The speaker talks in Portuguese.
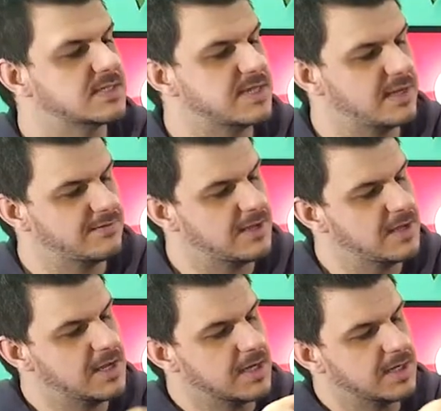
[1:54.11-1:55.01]
quiserem
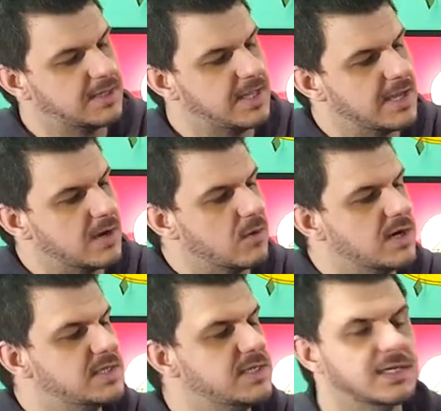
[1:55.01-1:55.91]
ver, que tem a
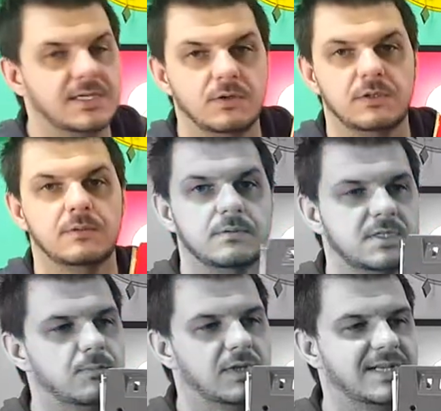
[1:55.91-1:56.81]
cordinha aqui onde
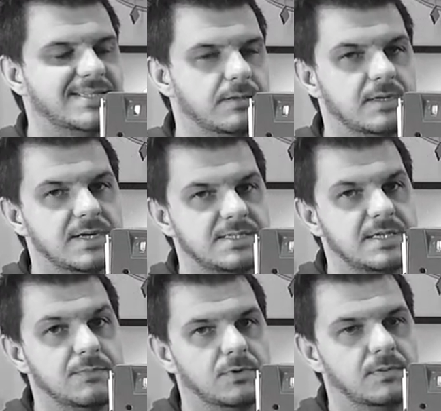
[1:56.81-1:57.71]
simboliza,
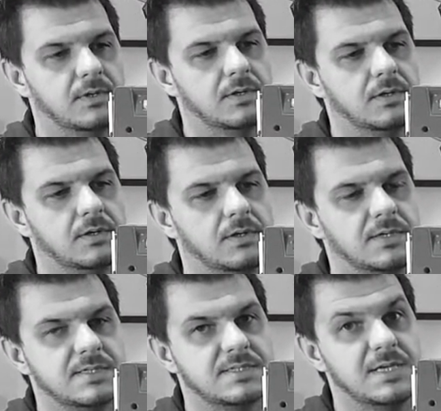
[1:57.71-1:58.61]
simbo,
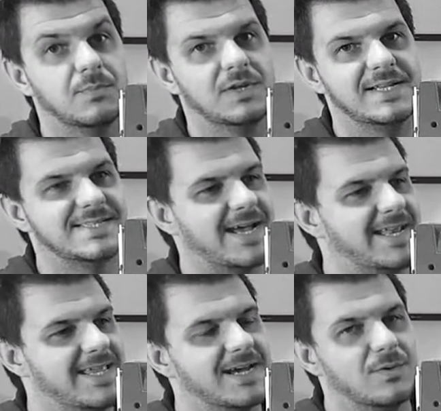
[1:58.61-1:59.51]

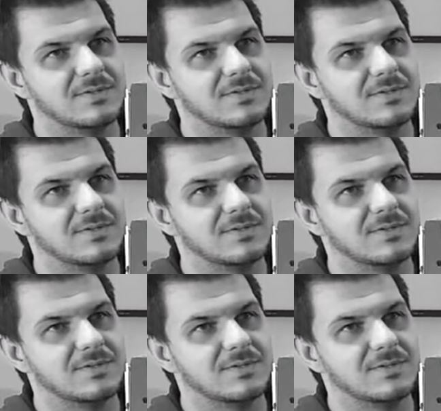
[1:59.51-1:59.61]
simbolizaria,